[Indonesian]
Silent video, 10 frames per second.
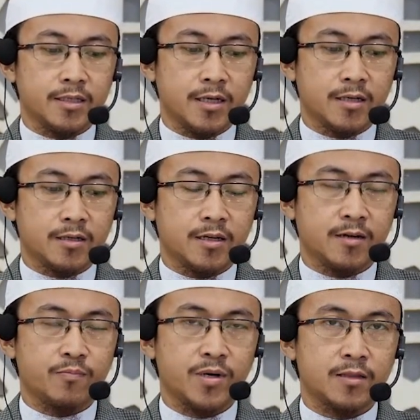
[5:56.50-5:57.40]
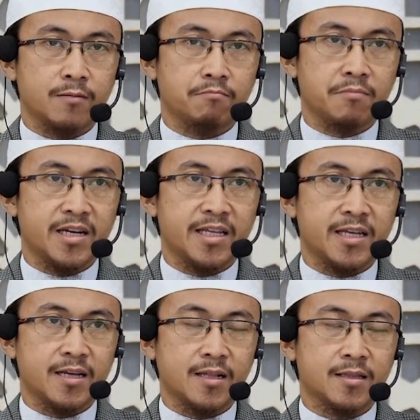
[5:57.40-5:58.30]
yang dapat
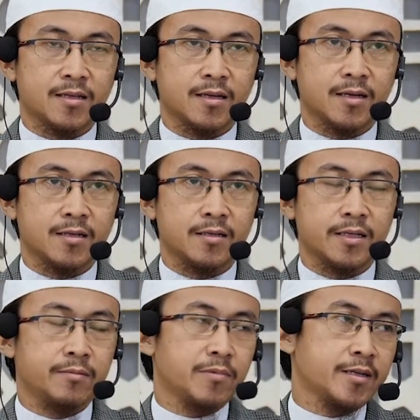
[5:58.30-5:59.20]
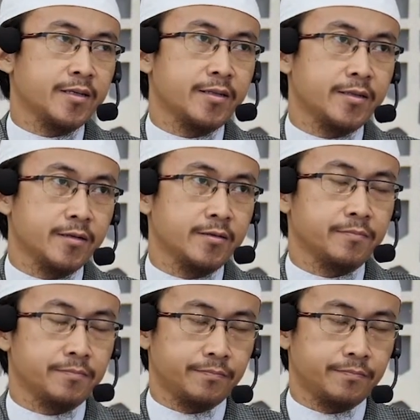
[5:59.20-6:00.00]
meningkatkan iman kita.